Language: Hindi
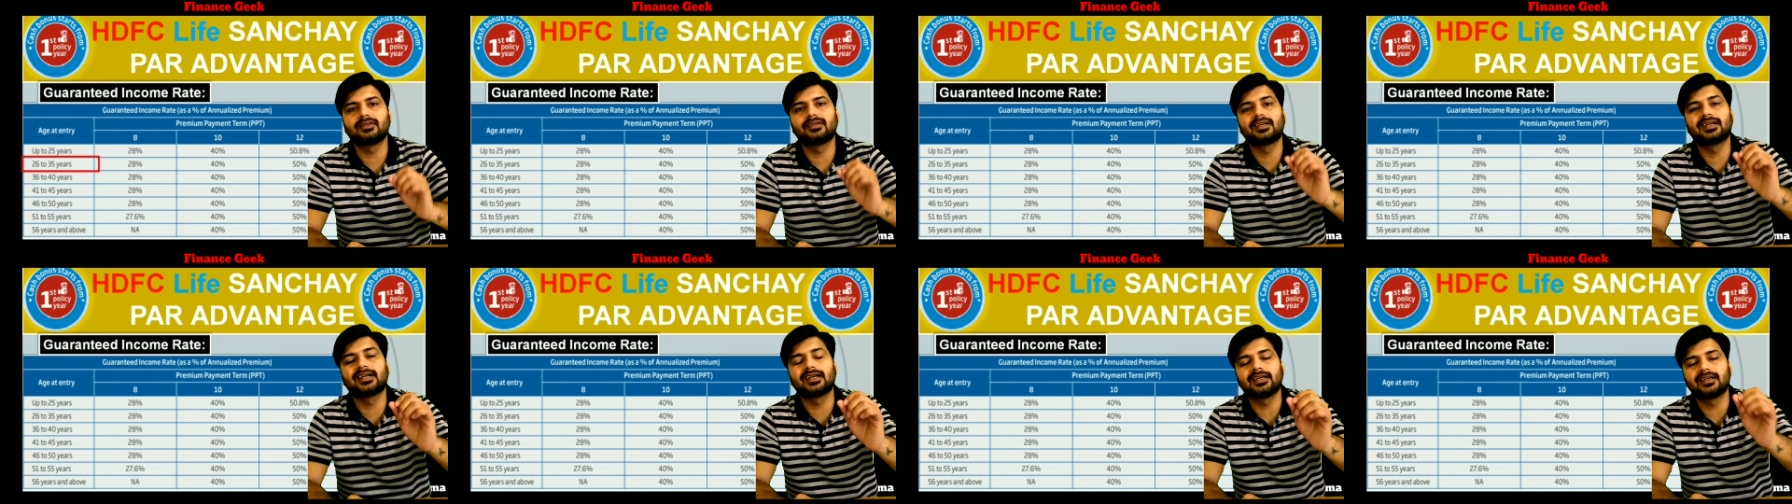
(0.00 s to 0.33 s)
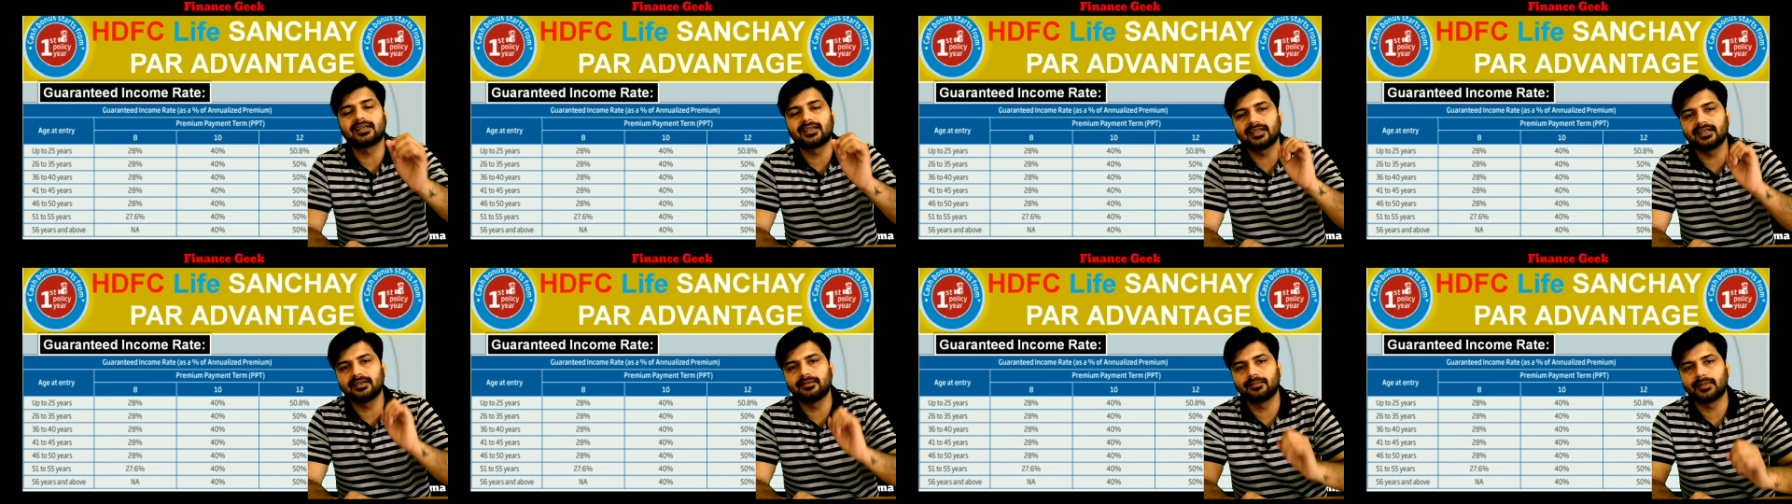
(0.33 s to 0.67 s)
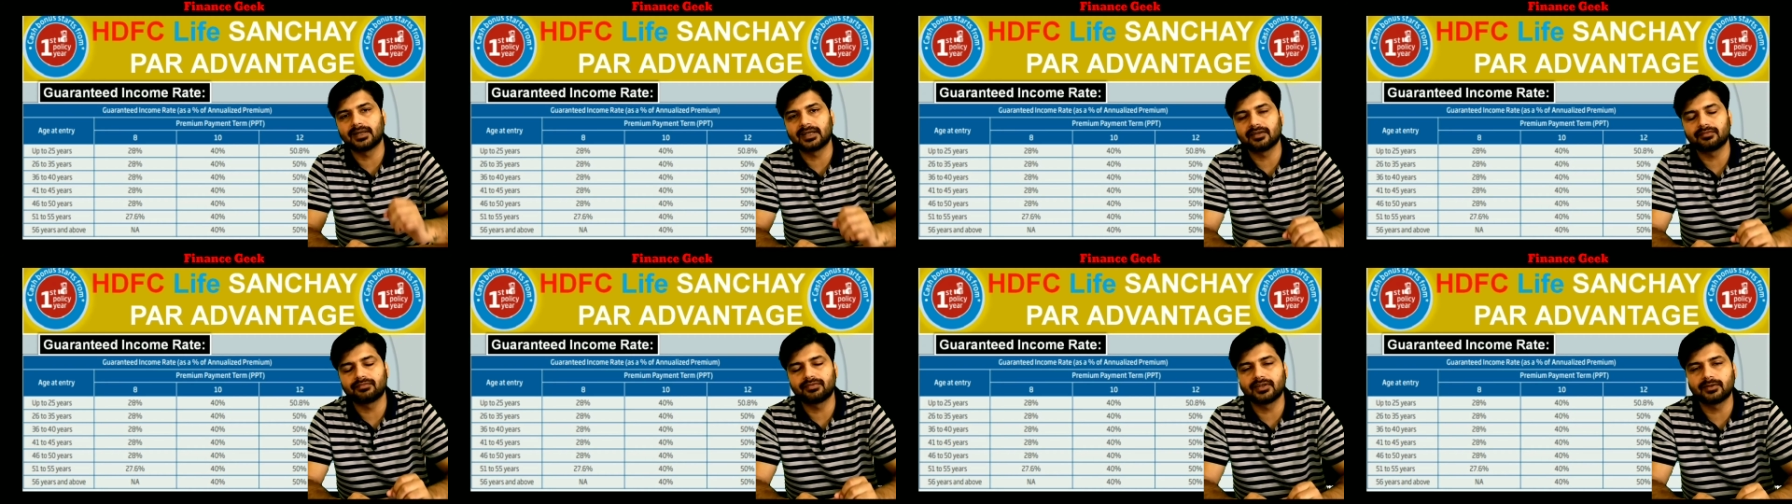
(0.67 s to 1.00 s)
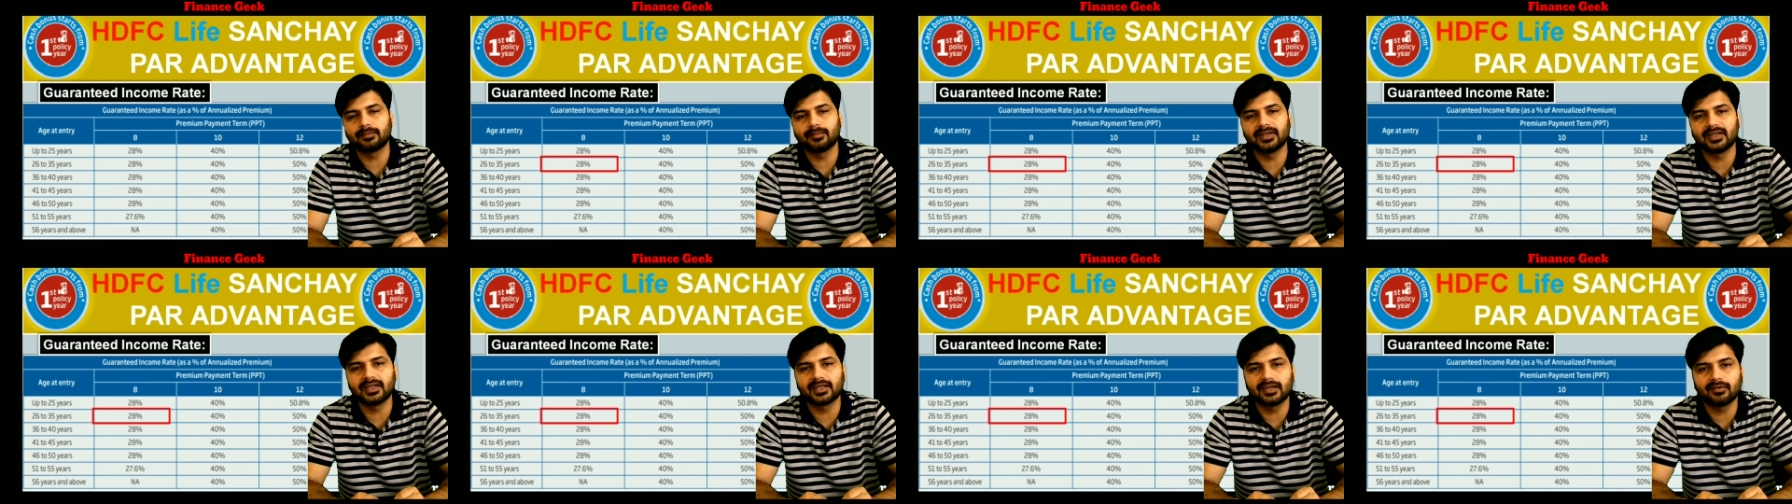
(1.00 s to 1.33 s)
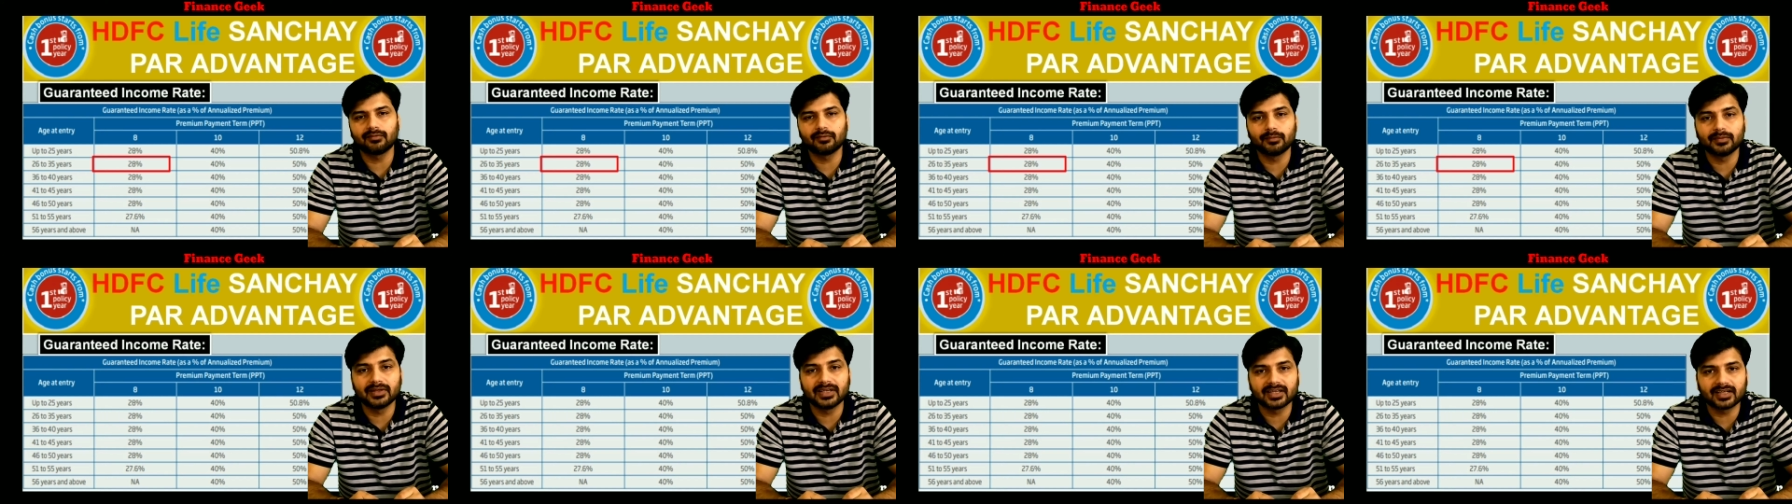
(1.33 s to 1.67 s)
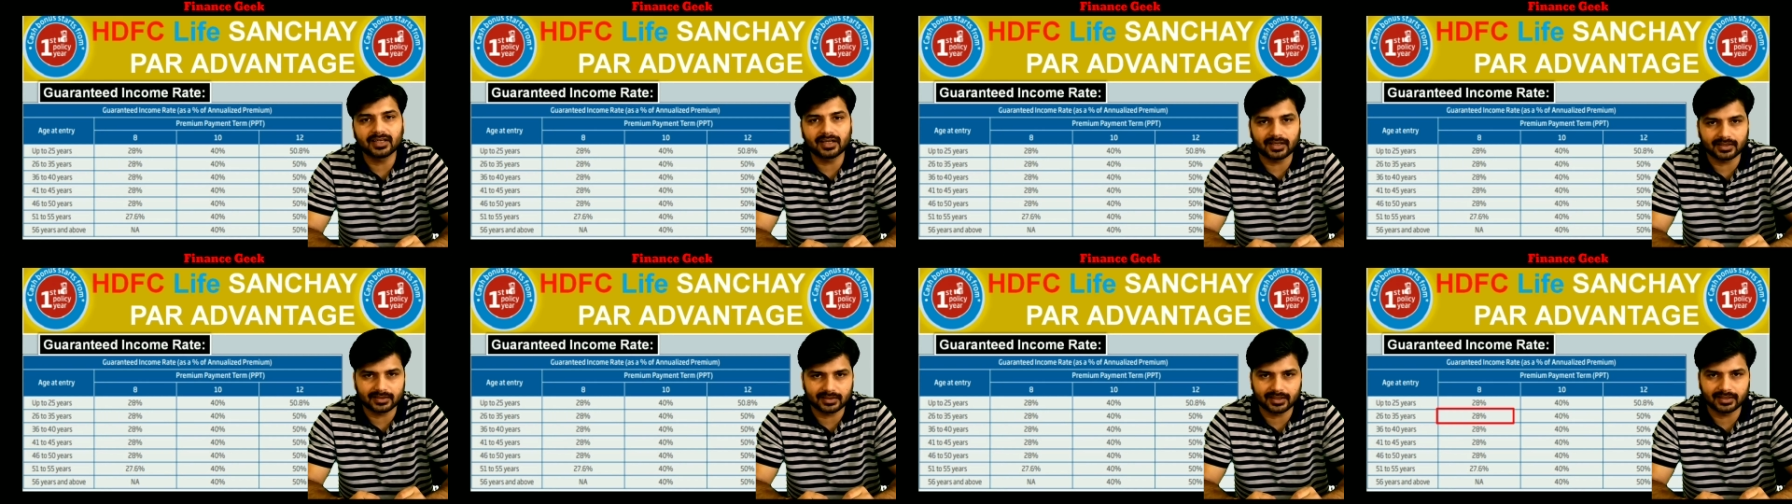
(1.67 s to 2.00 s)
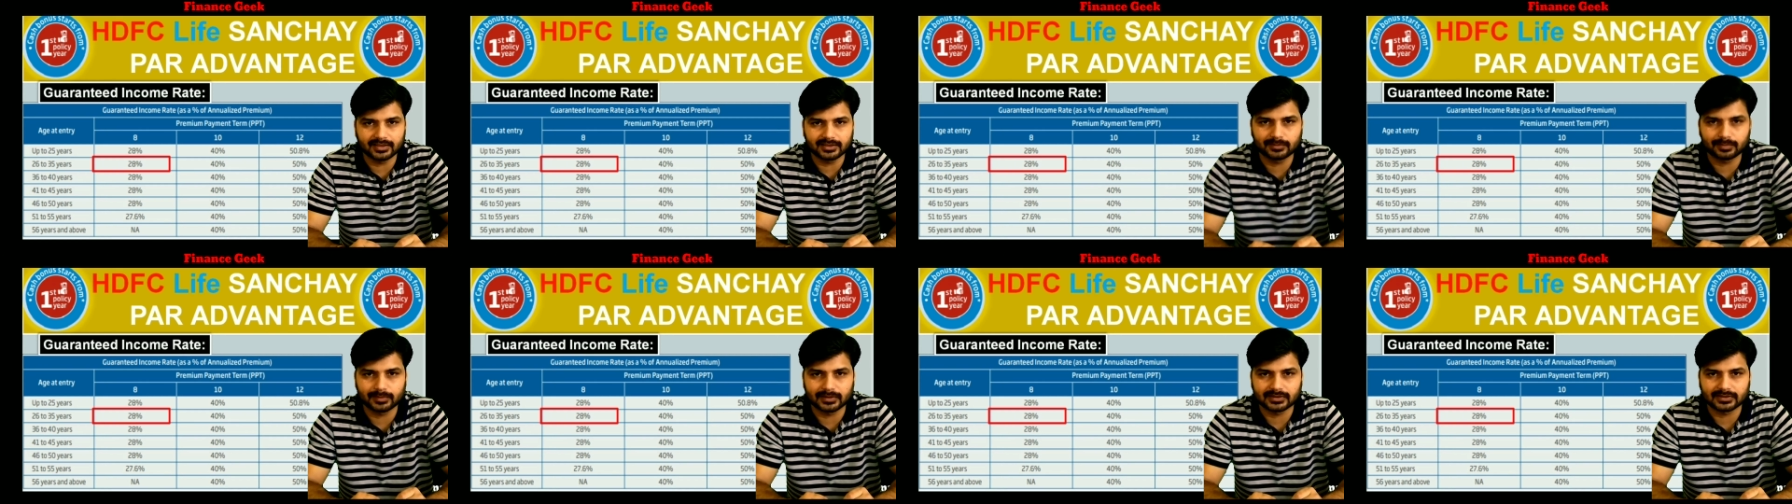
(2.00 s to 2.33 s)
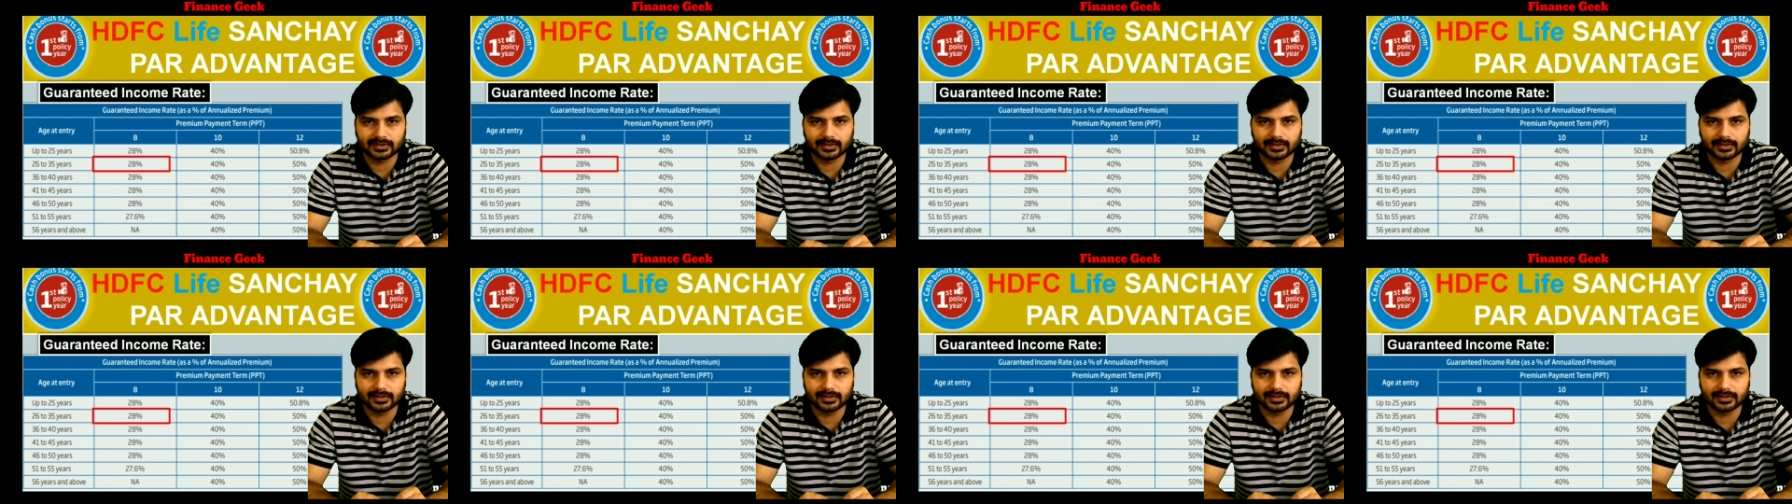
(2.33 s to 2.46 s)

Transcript: ग्रंटेड बेनिफिट मिलेगा वो मिलेगा अट्ठाईस